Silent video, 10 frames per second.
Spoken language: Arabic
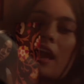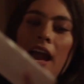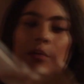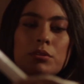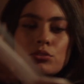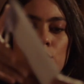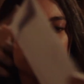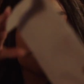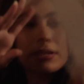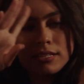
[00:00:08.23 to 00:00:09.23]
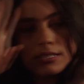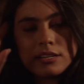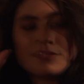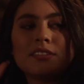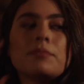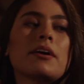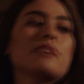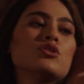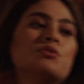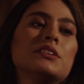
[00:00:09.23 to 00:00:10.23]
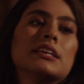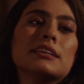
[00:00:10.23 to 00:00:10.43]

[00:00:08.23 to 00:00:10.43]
احمد نور سايب لك الظرف ده معرفش فيه